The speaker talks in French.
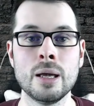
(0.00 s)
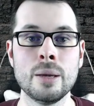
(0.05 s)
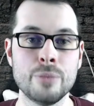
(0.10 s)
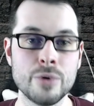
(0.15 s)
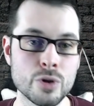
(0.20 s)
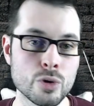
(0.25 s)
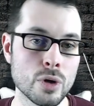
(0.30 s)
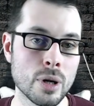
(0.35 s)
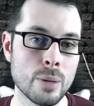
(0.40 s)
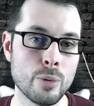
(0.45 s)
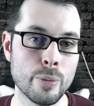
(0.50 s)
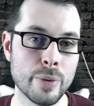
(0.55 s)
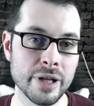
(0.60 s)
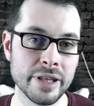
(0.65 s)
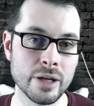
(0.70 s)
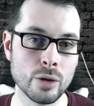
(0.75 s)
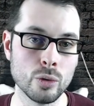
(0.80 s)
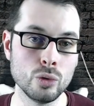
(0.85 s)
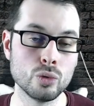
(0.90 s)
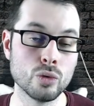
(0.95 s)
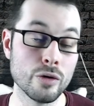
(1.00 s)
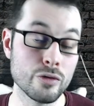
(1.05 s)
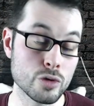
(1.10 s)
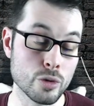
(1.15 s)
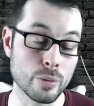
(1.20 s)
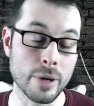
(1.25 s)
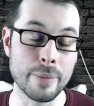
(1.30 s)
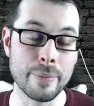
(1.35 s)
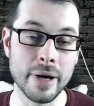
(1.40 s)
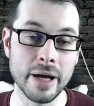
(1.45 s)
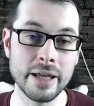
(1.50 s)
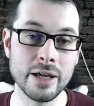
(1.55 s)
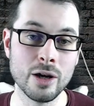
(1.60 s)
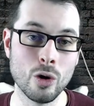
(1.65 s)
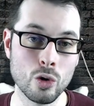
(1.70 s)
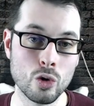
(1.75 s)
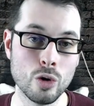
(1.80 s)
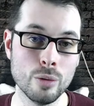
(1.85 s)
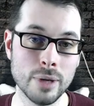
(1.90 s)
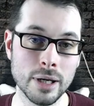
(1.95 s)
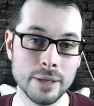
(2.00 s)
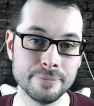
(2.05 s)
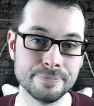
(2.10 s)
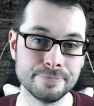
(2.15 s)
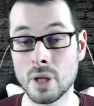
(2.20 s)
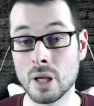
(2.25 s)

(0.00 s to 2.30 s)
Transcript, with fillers: puisque la plupart des routes doivent se préparer en commun.